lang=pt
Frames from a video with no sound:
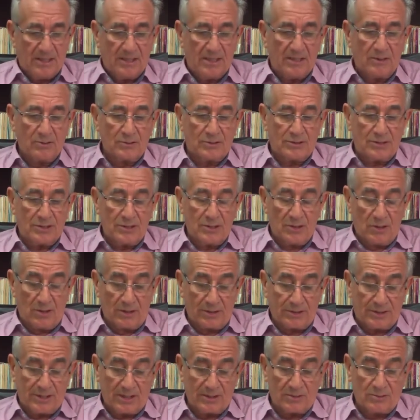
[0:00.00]
e o
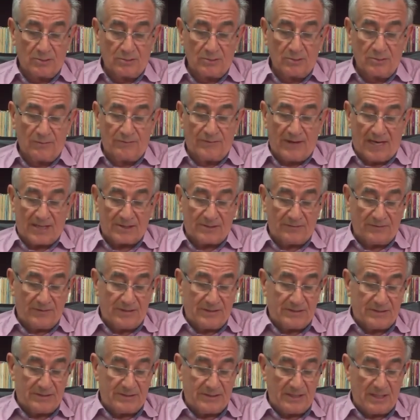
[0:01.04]
Senhor Jesus, no verso
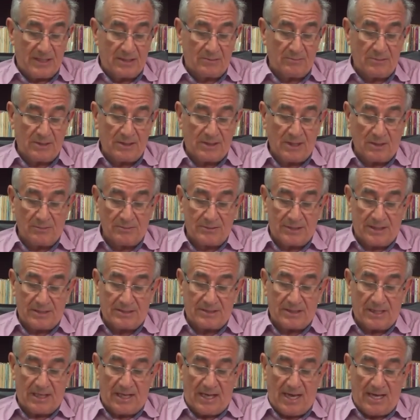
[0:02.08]
25, então
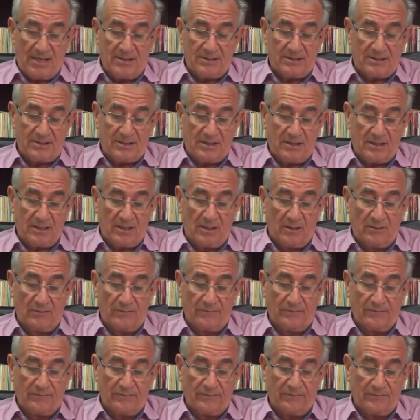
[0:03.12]
diz: Eis que eu
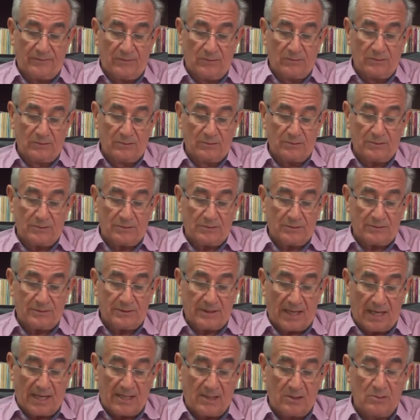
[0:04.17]
vos
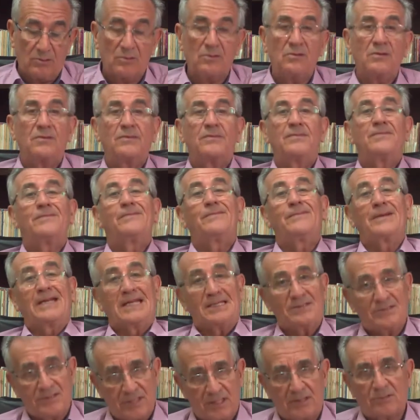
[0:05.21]
tenho
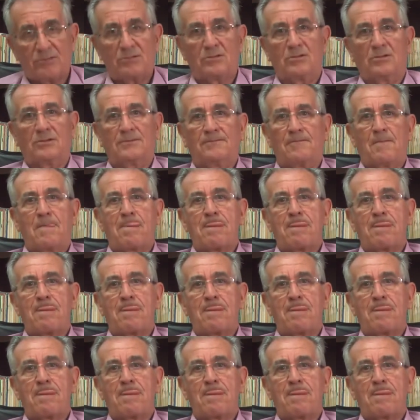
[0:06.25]
predito.